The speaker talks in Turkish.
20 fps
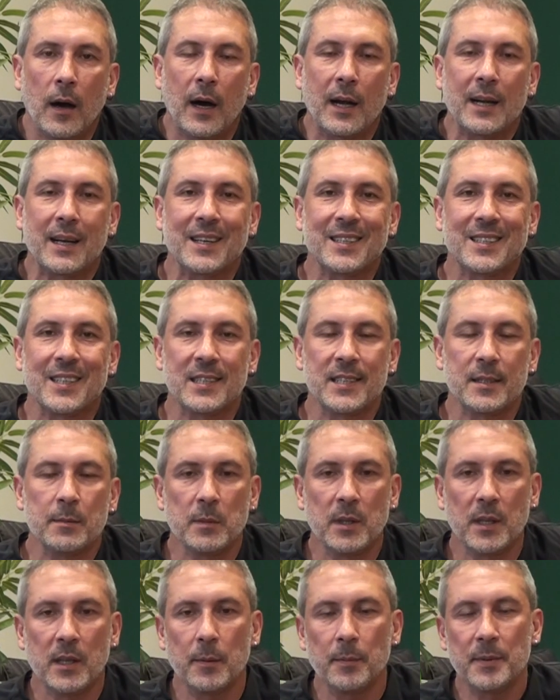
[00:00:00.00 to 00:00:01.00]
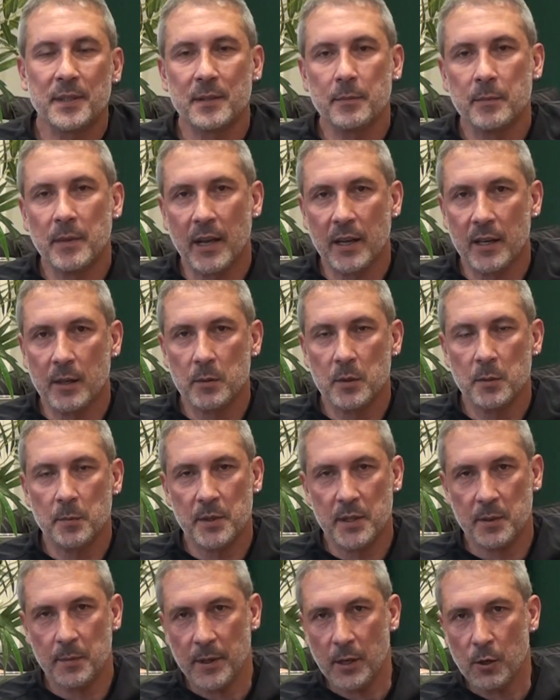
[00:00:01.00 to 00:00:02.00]
Arkadaşlar şimdiki bizim derdimiz
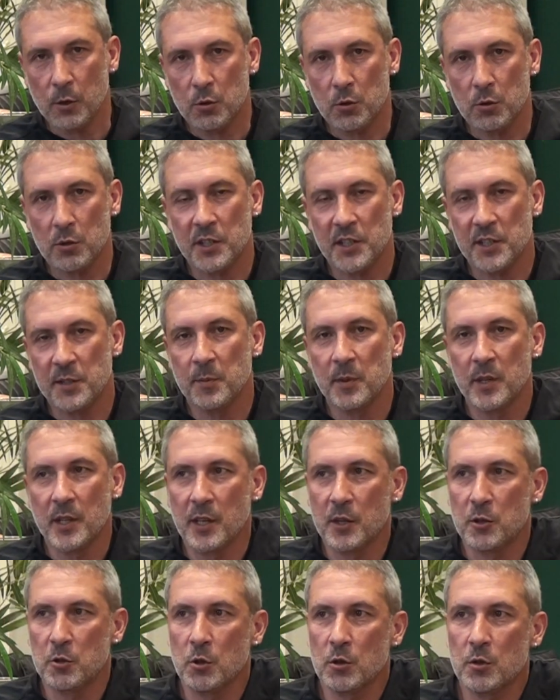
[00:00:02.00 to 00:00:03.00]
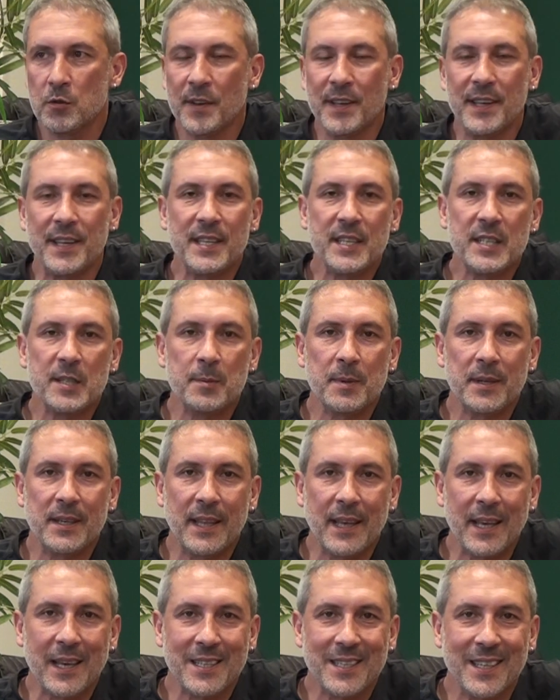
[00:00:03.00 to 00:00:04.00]
biz biliyorsunuz İzmir'de yaşıyoruz ve
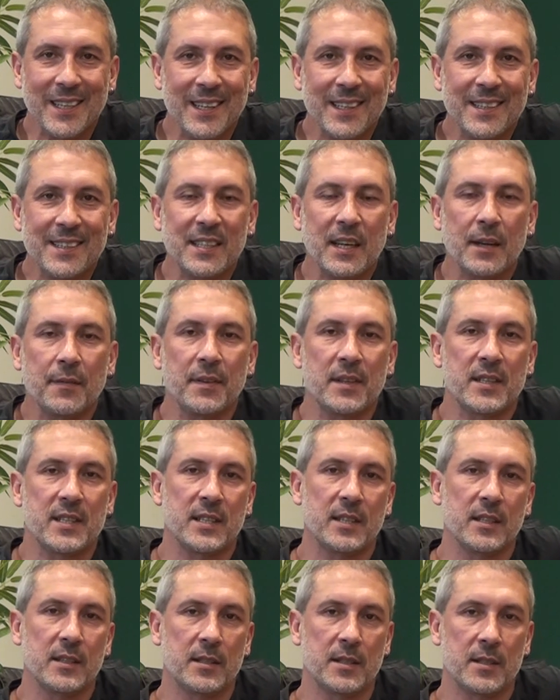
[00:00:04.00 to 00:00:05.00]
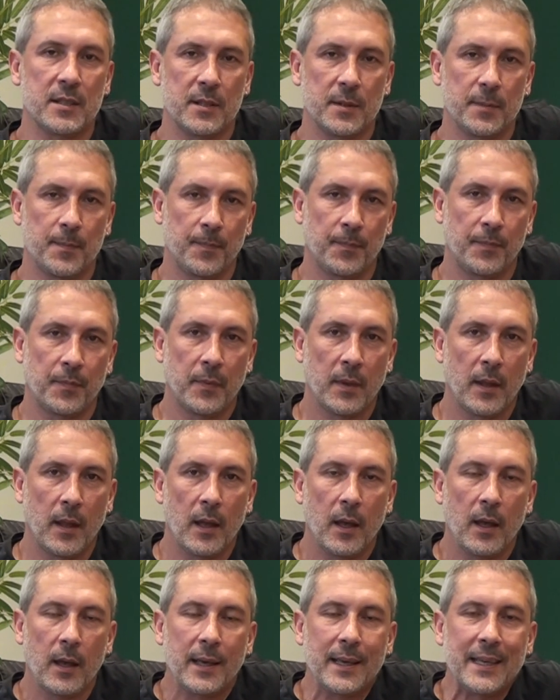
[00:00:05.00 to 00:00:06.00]
İzmir'de yaşanan trafik sıkıntısı.
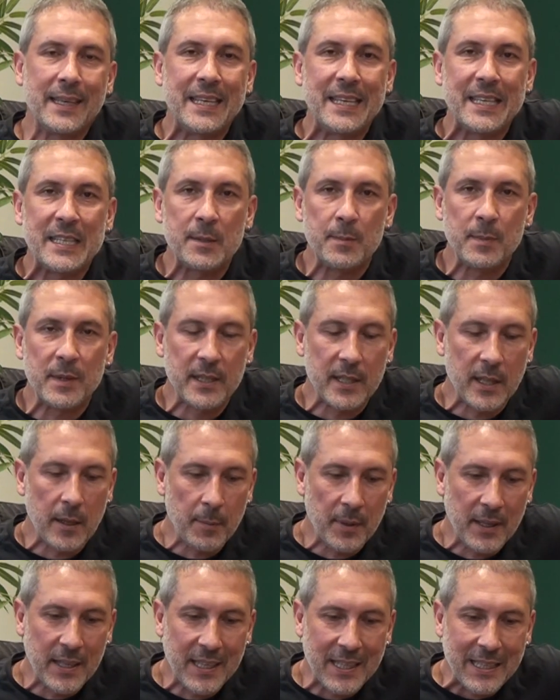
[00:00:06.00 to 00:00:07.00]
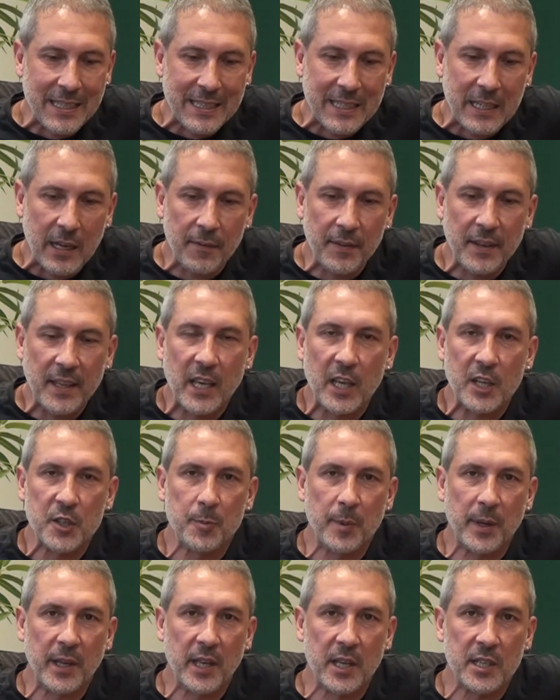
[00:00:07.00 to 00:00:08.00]
İzmir'de bir trafik
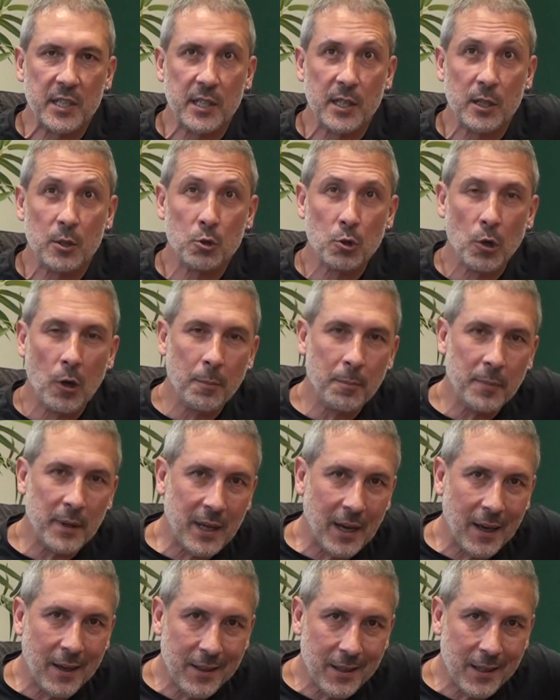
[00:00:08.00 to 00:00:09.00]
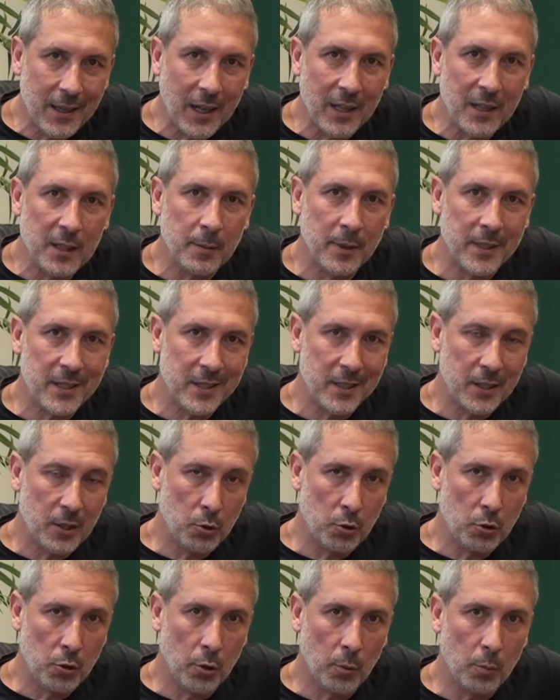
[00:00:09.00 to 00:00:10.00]
keşmekeşliği son bir aydır aldı başını
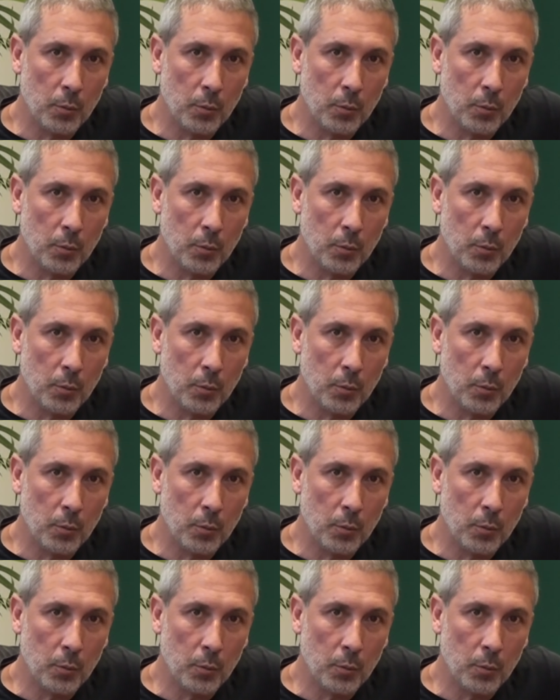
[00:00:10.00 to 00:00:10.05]
yürüyor.